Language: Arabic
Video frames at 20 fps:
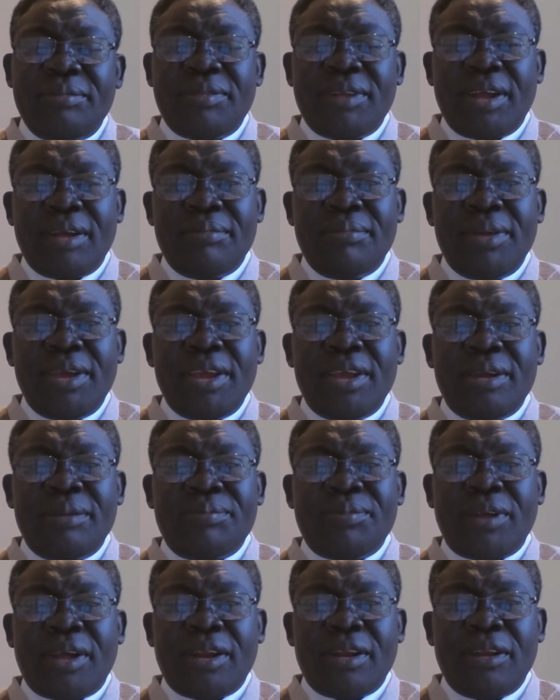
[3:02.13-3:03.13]
تعبية
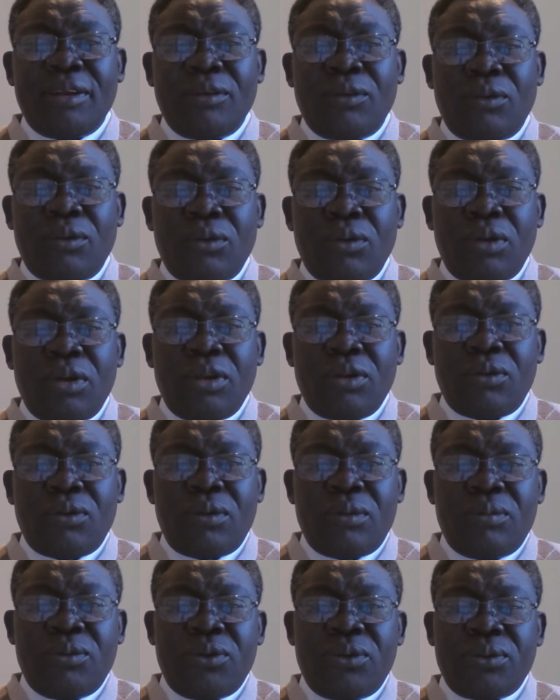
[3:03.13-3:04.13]
بتاعت
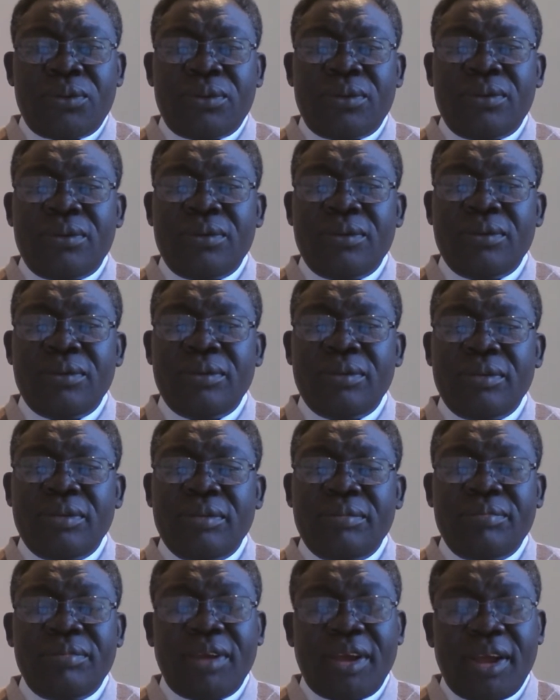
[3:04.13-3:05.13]
الخمور
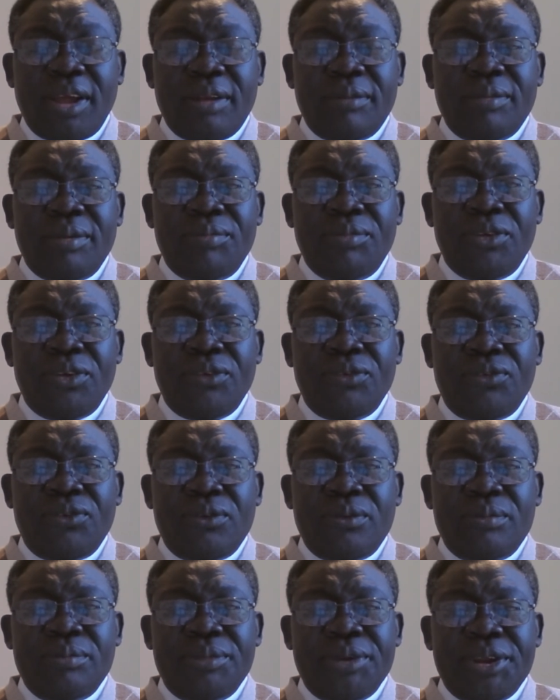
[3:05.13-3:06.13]
محل ببيع
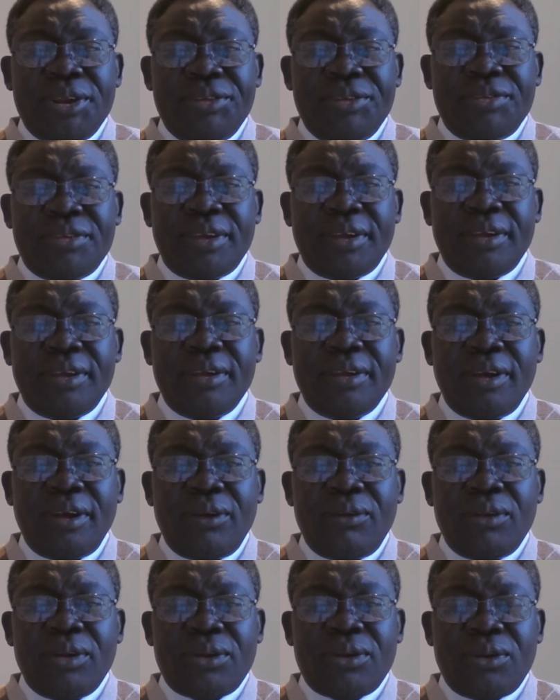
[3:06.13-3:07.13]
فيه مريسة
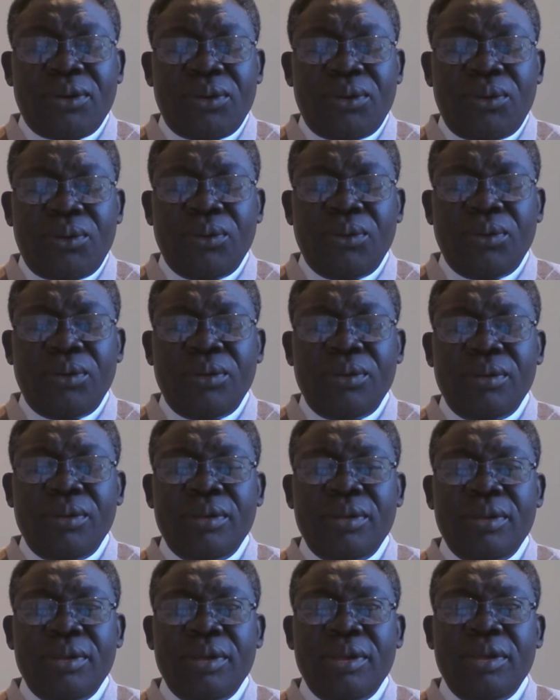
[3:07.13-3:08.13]
أو الكهول
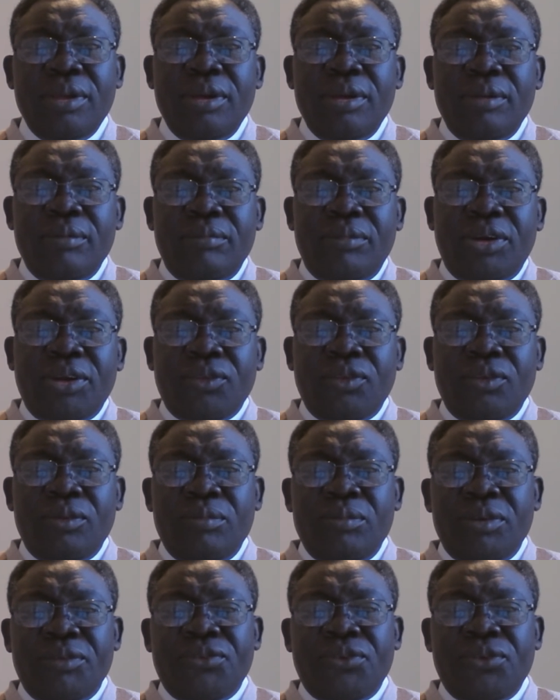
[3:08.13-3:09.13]
برضو
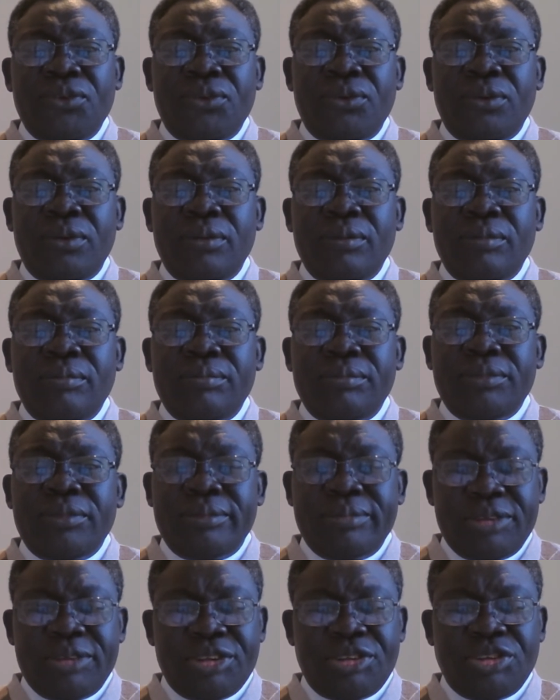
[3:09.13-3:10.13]
مفتوح
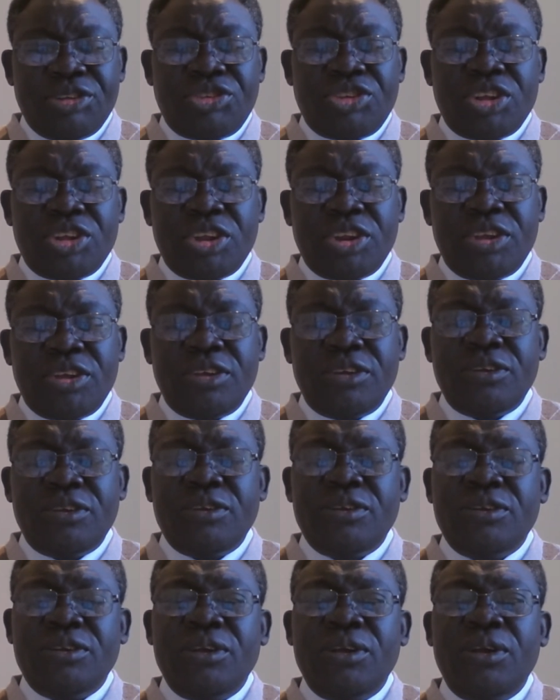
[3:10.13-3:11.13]
تمشي تشتري
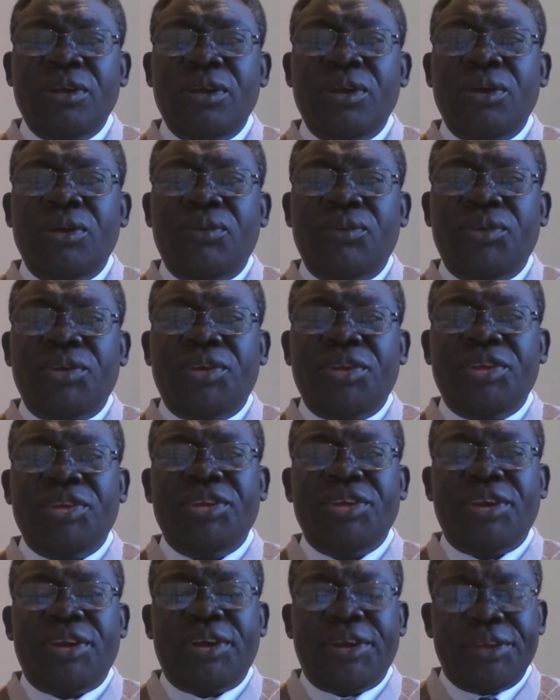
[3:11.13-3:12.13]
وتجي
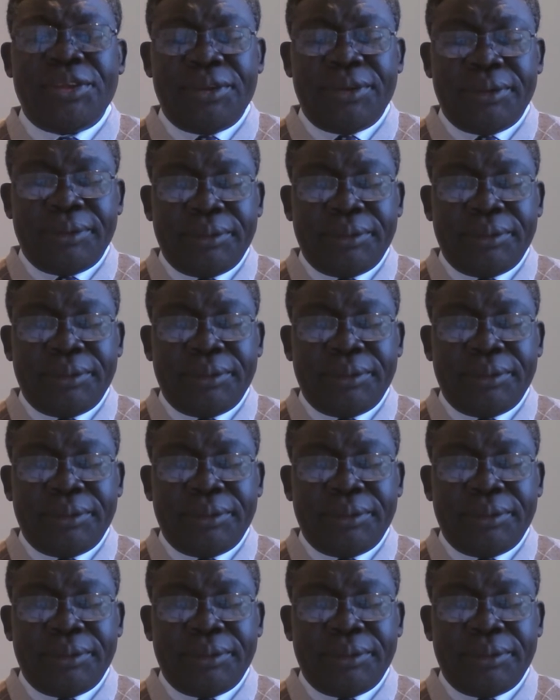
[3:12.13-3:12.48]
راجع